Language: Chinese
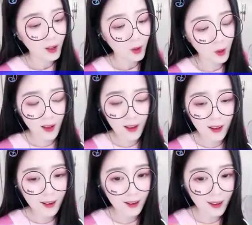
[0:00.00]
却原
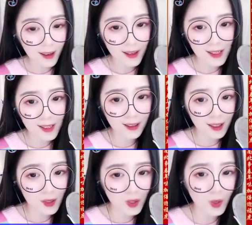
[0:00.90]
来绝色美女
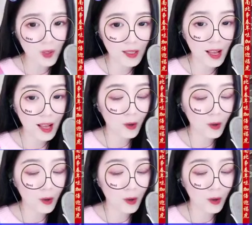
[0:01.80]
就在宫中，